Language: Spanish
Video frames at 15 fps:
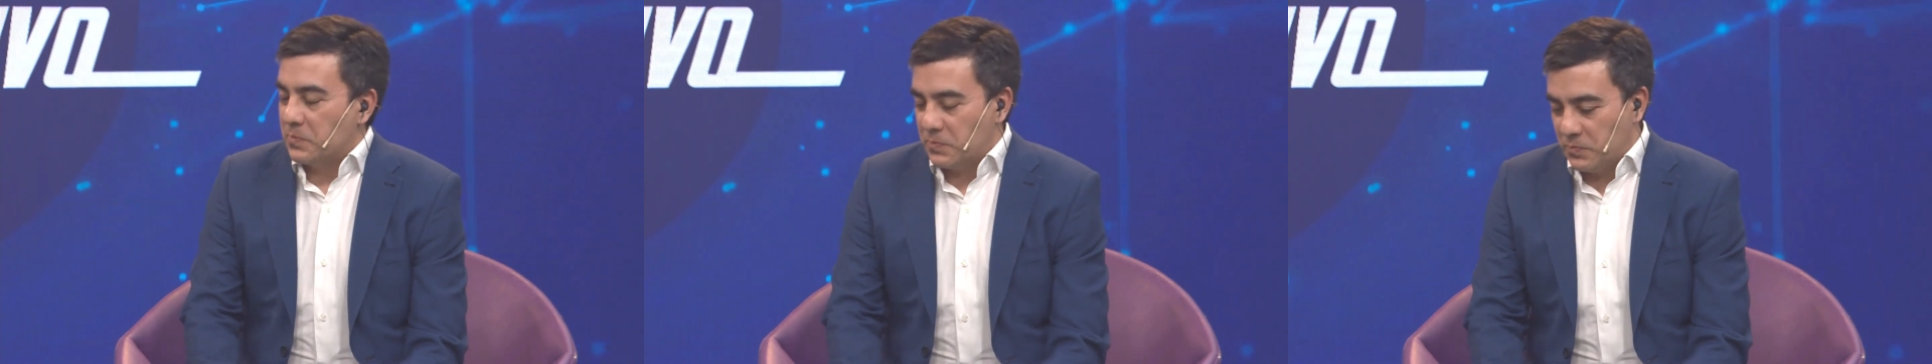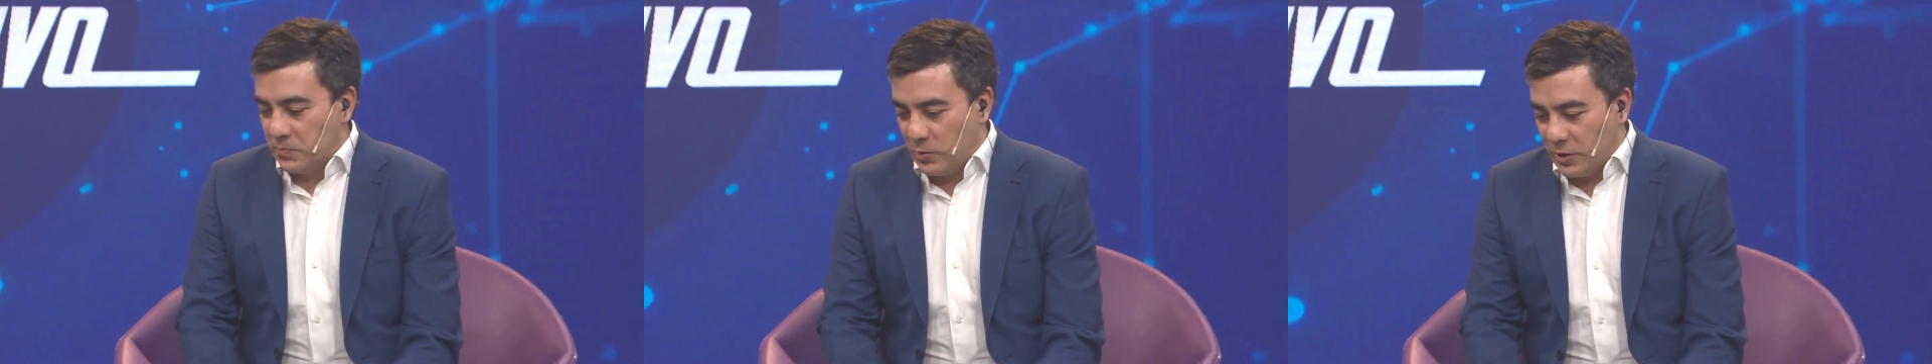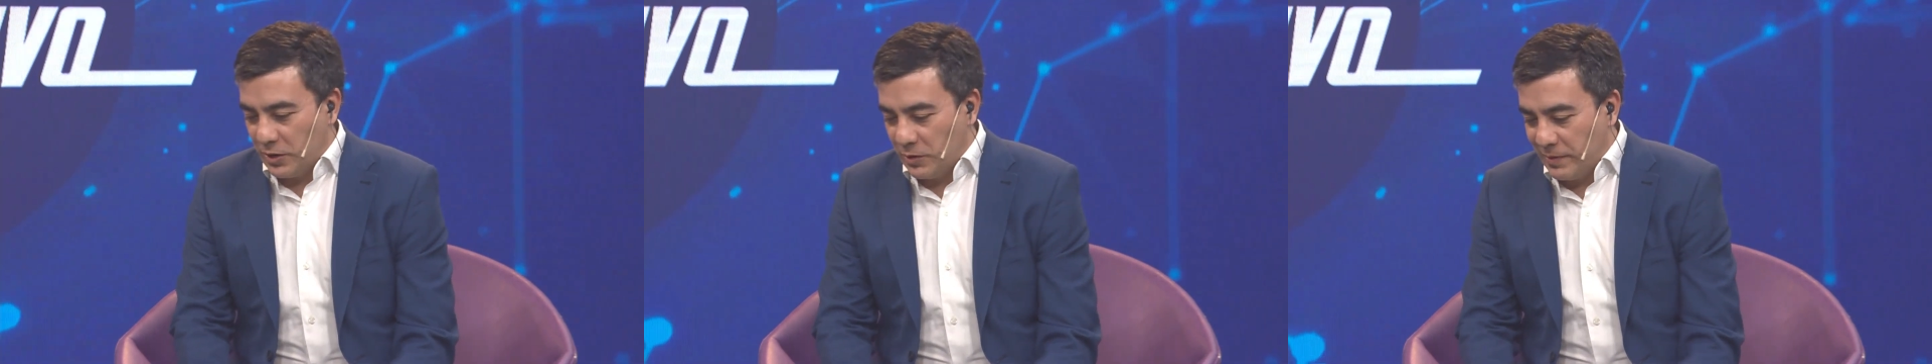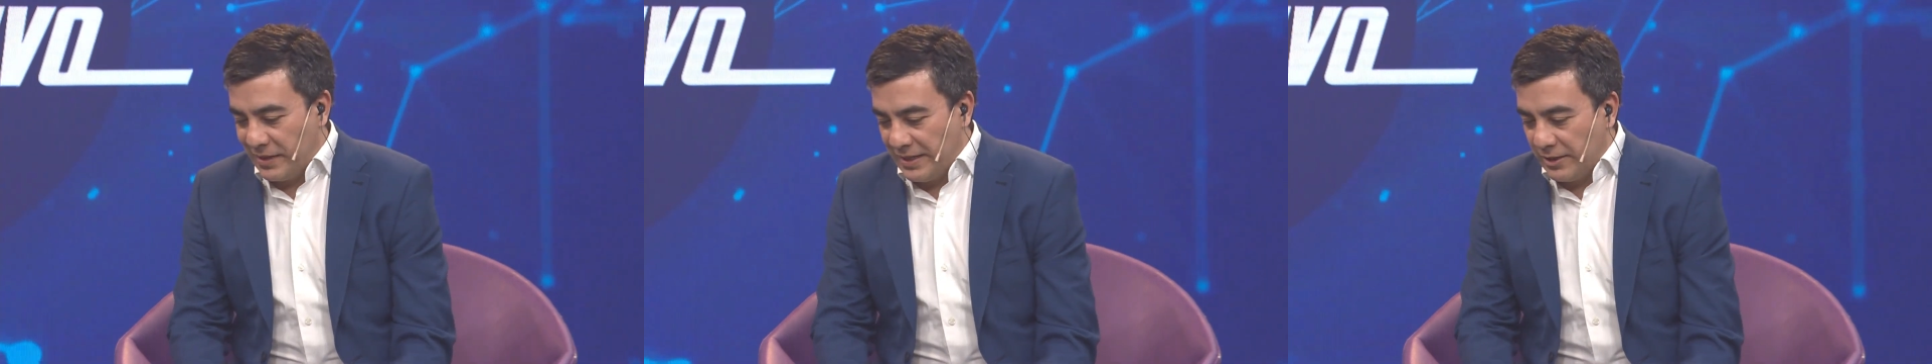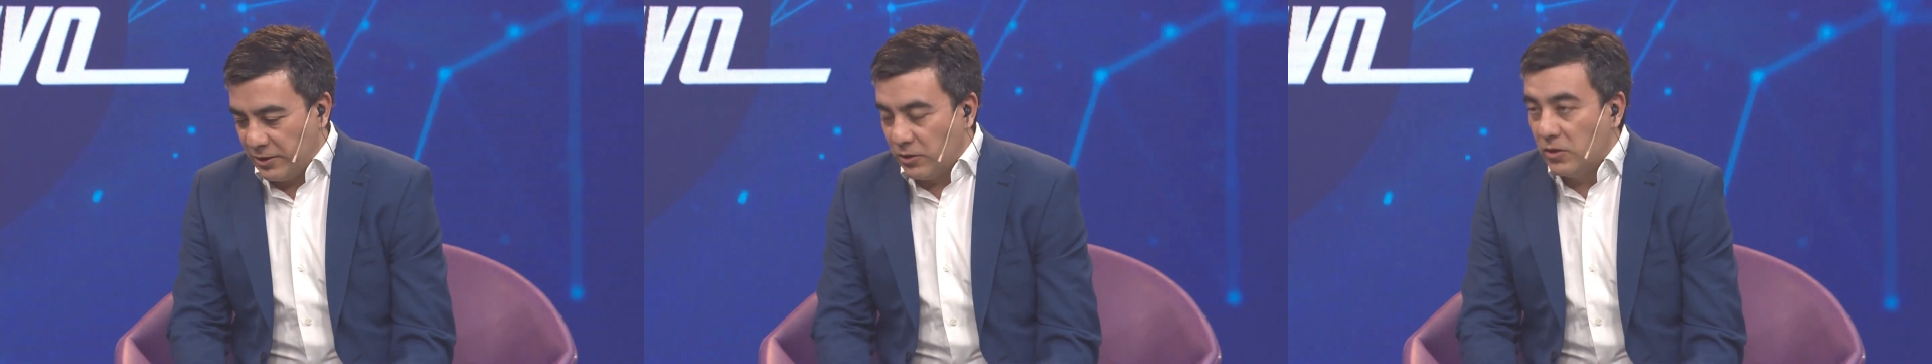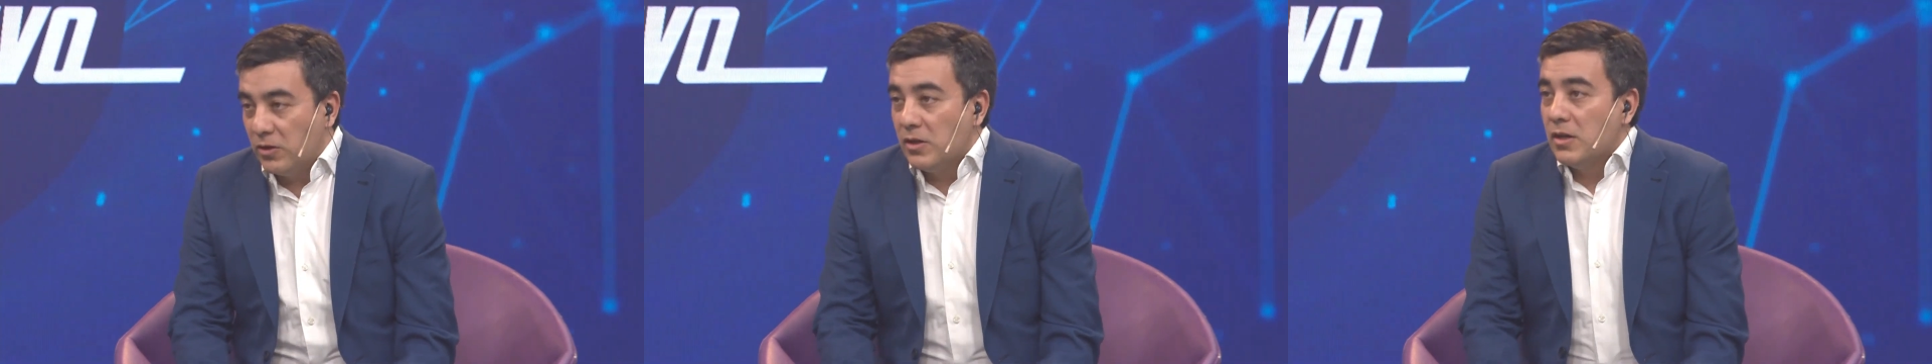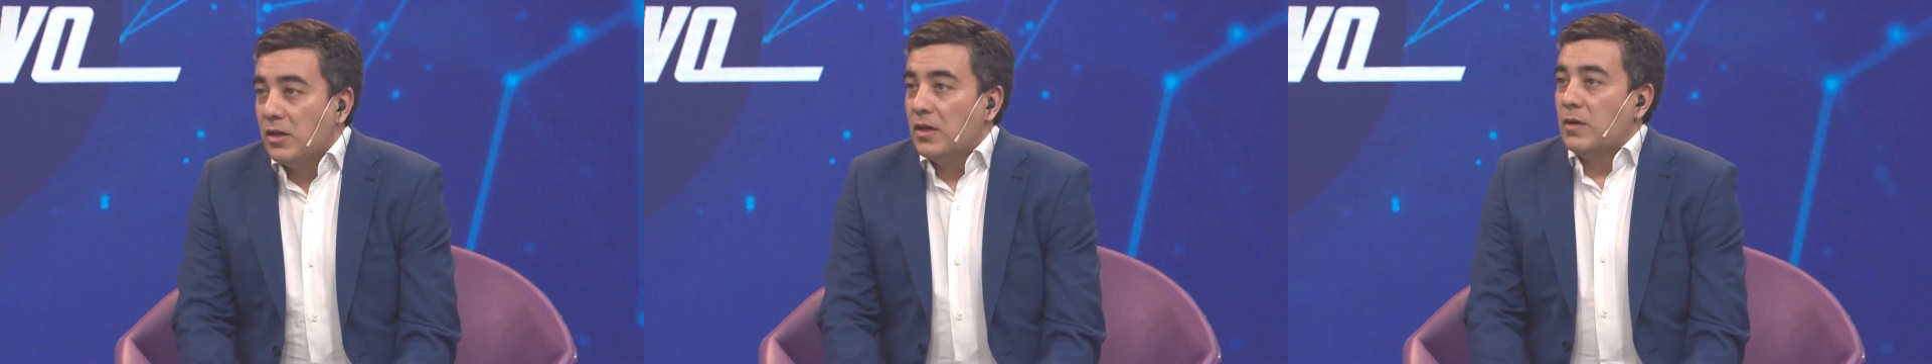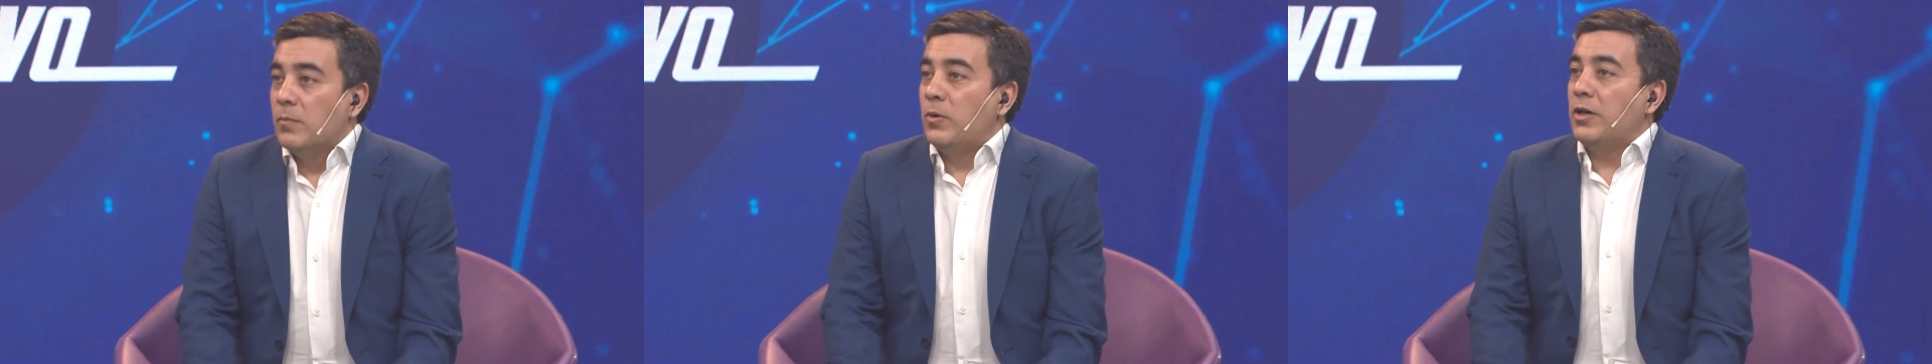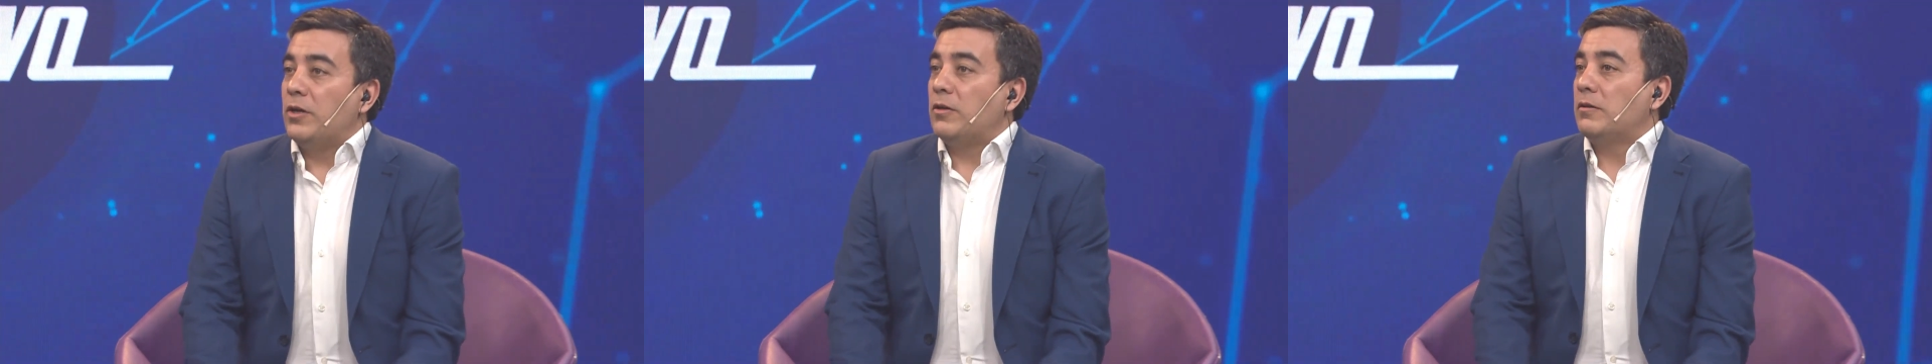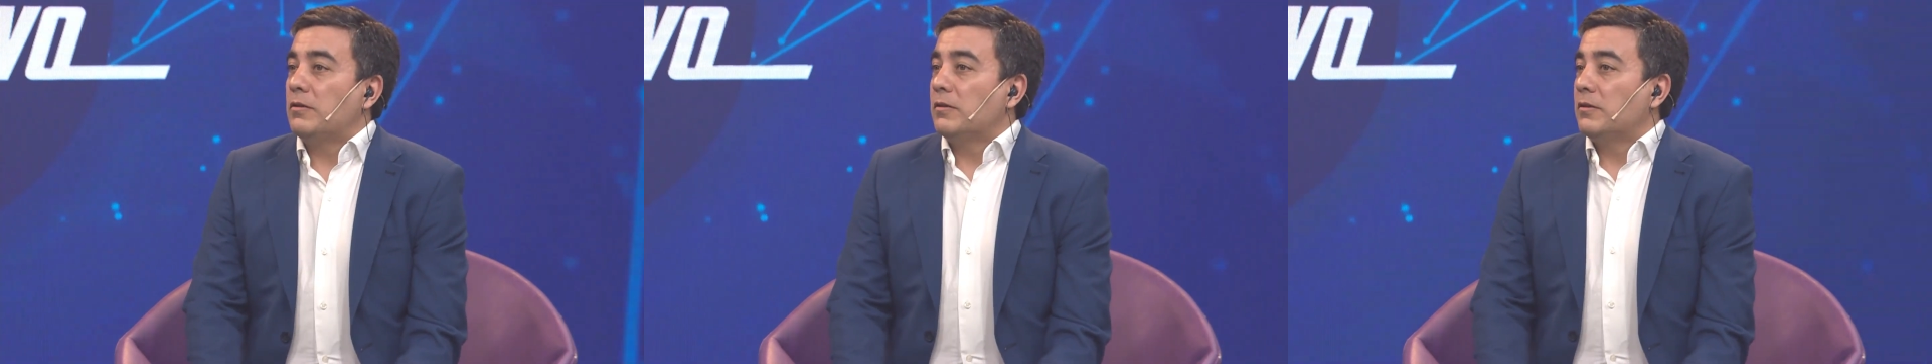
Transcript: Bueno, me alegro. Bueno,